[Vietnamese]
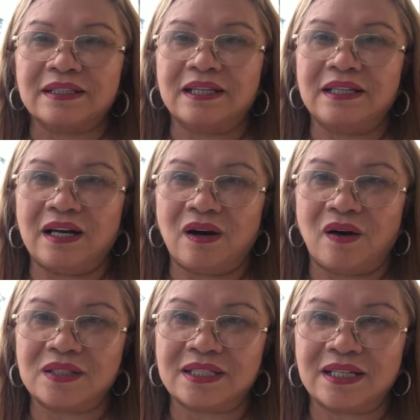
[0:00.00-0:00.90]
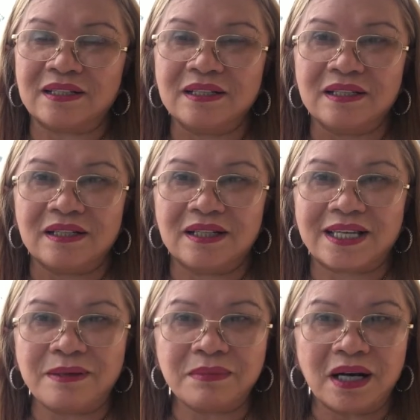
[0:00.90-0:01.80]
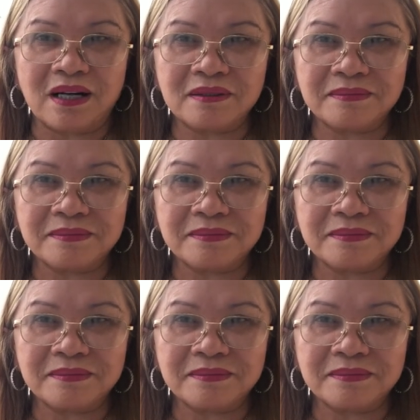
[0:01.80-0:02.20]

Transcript: thì là họ sẽ ờ, kiếm cớ